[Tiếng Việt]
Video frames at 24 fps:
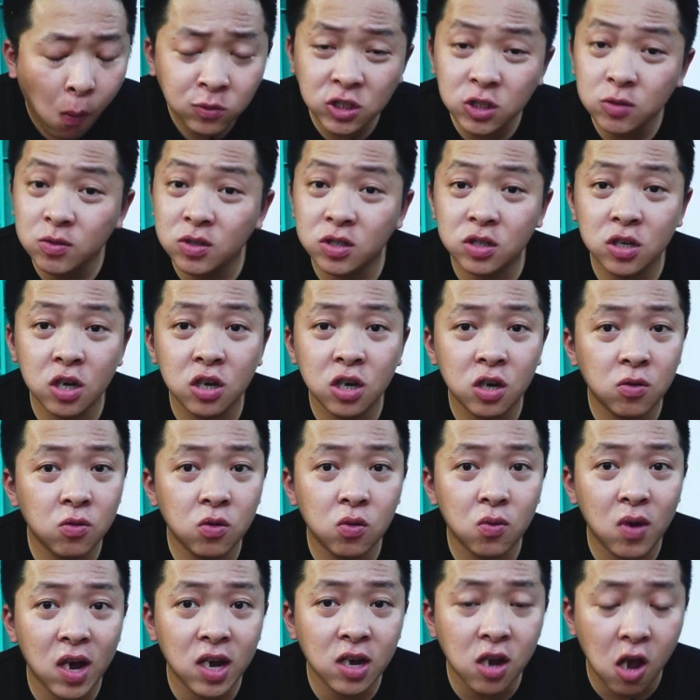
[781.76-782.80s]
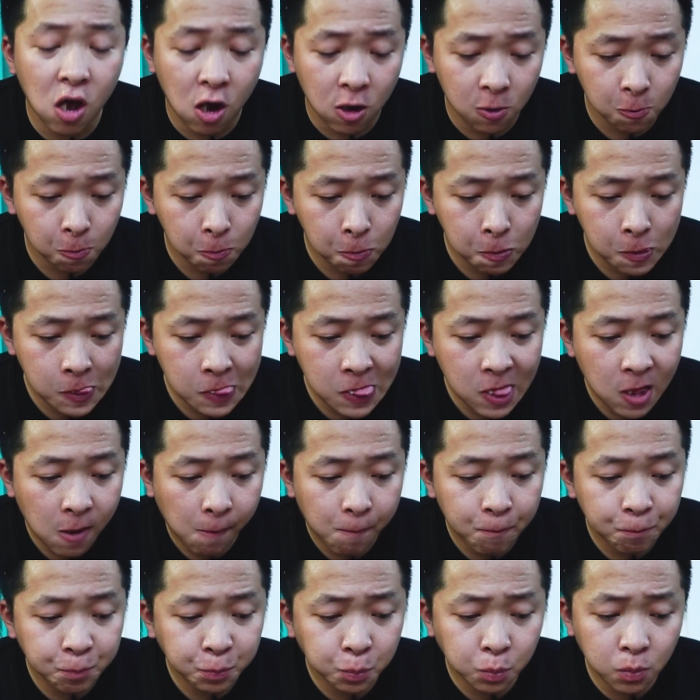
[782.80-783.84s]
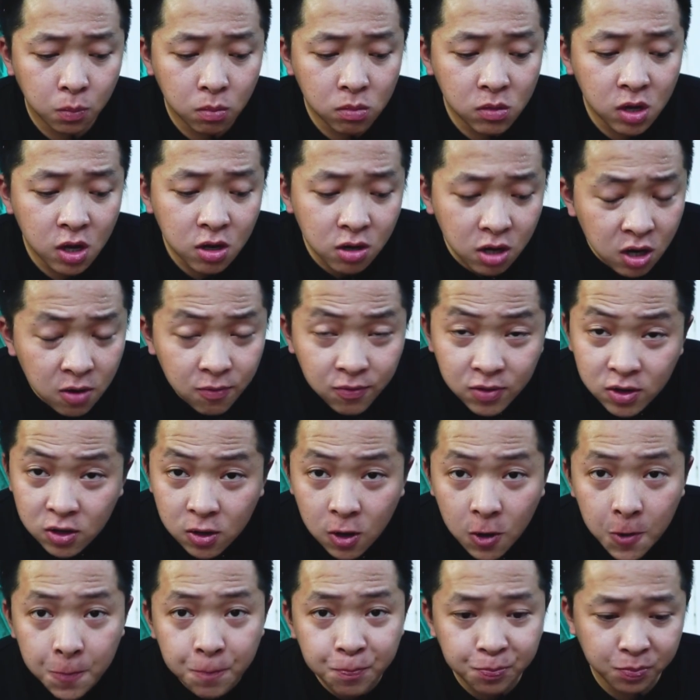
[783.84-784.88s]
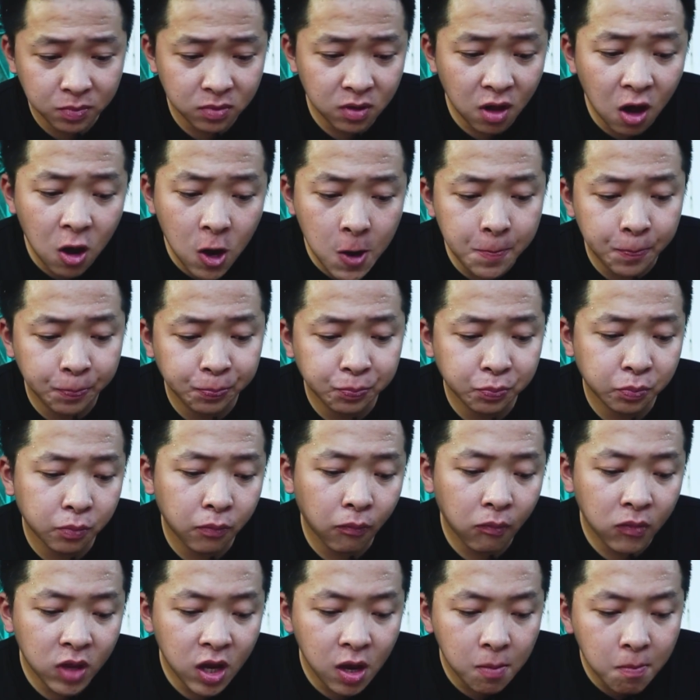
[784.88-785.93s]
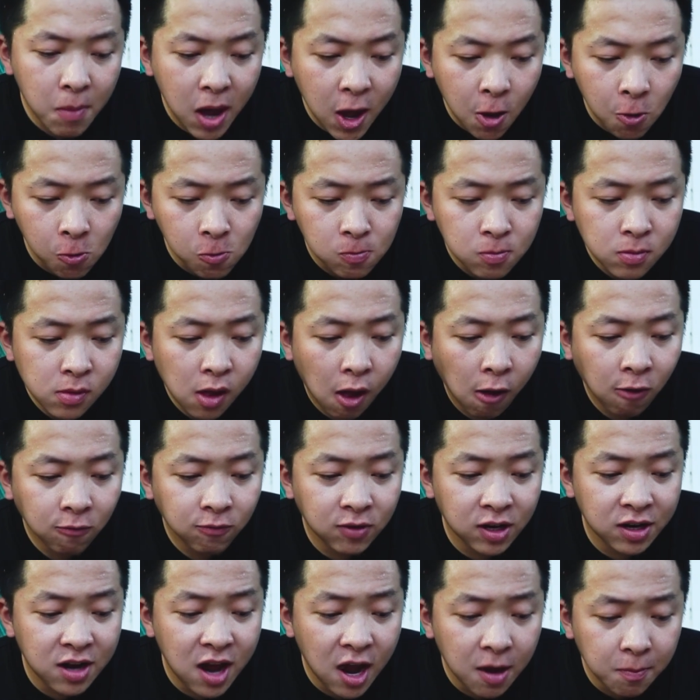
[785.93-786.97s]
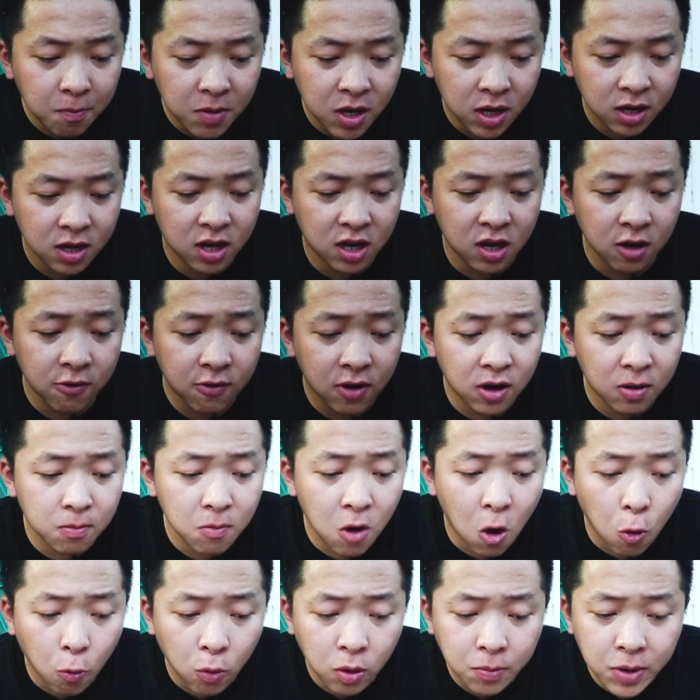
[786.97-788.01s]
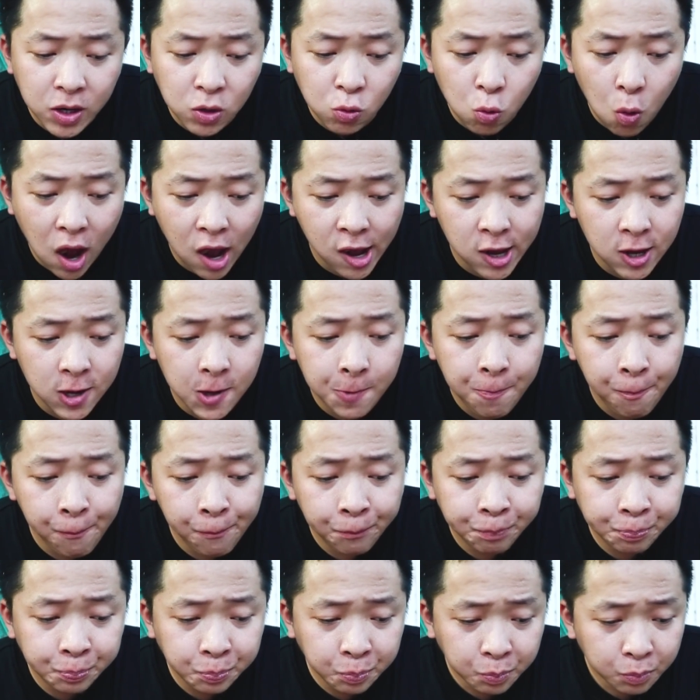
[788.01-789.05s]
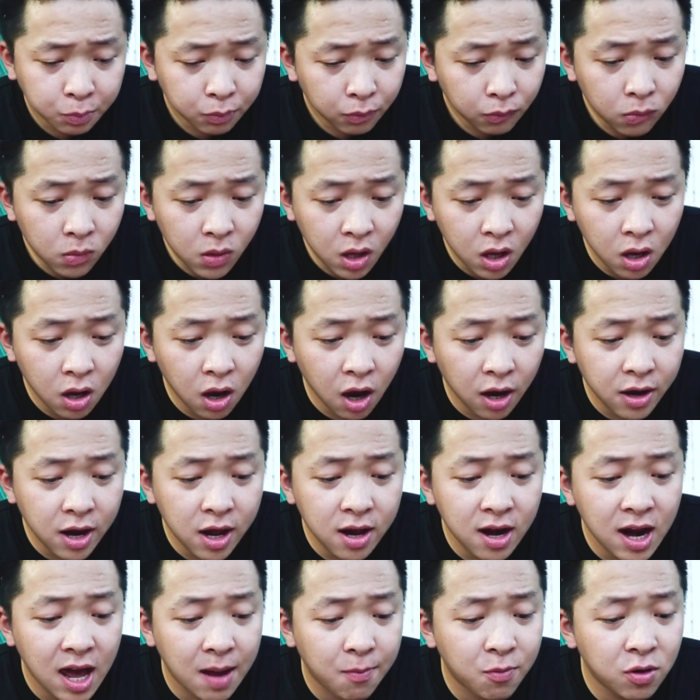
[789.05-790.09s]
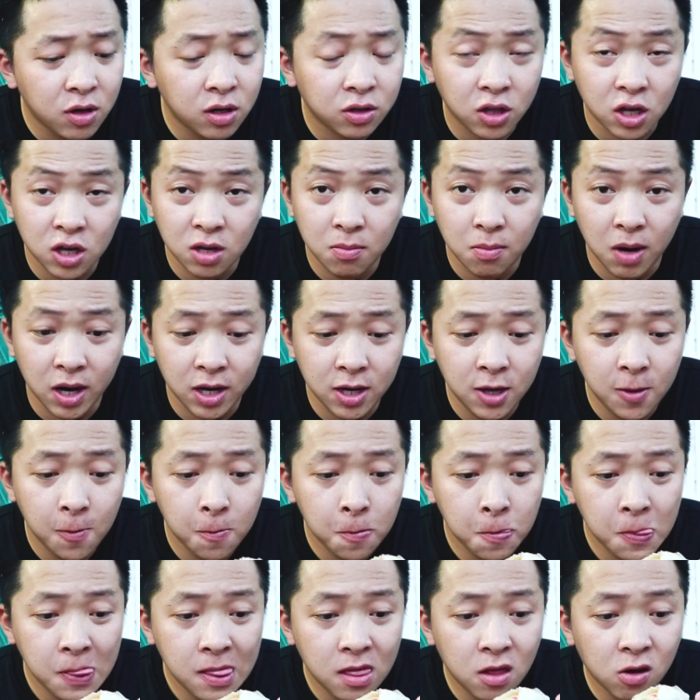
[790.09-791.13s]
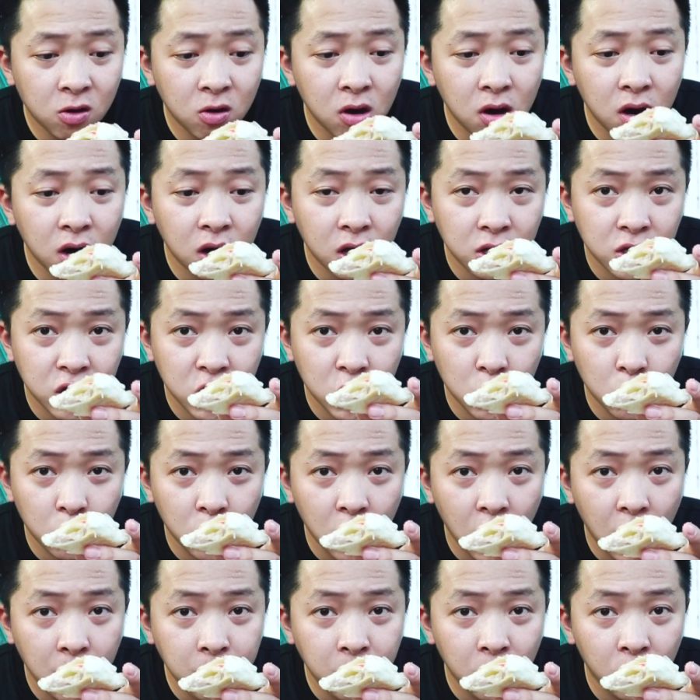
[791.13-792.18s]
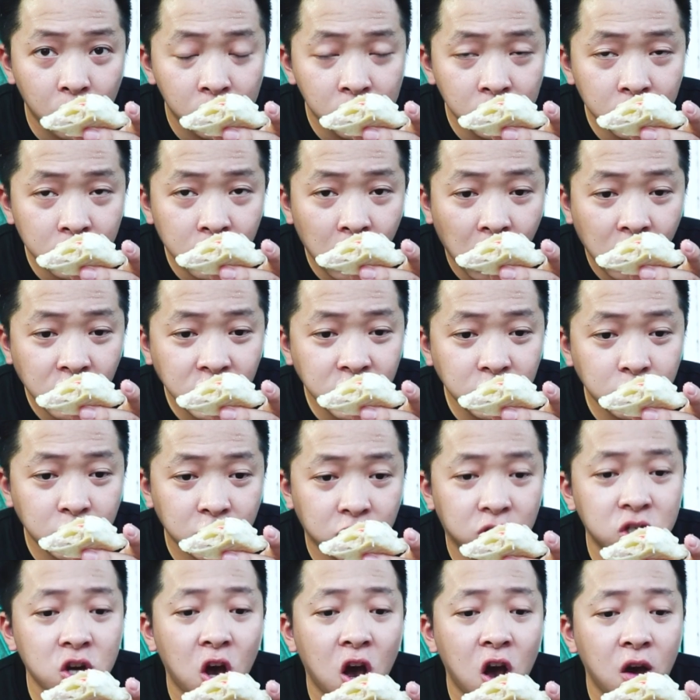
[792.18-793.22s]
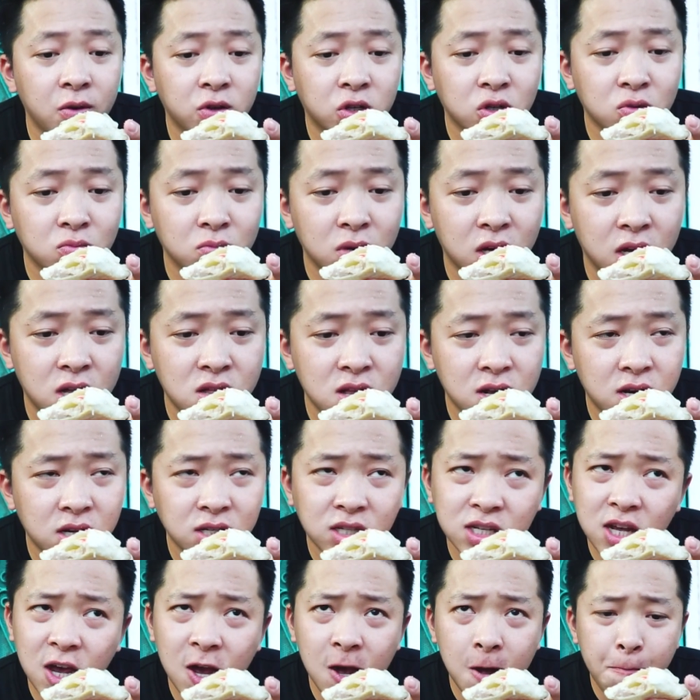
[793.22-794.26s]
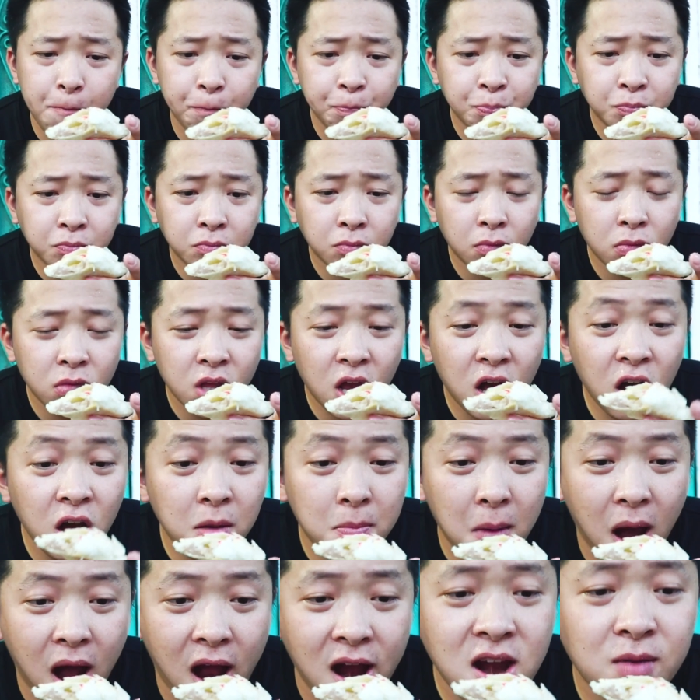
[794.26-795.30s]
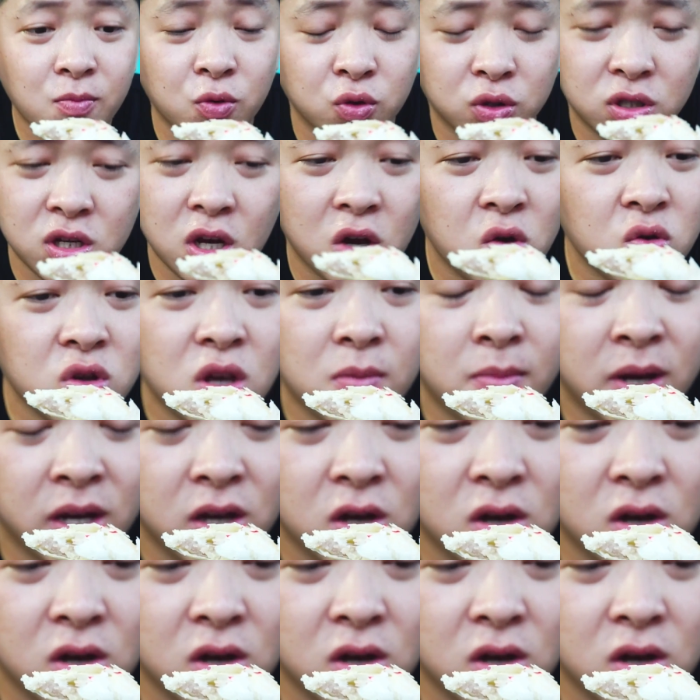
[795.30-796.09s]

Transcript: cái phần nhân không có quá ngọt rất là vừa thơm béo và đặc biệt là cái phần bột ở bên ngoài ấy ở đây làm rất là tỉ mỉ nó có rất là nhiều lớp luôn khi mà cho vào trong miệng thì nó sẽ um, hơi bể một xíu nhưng mà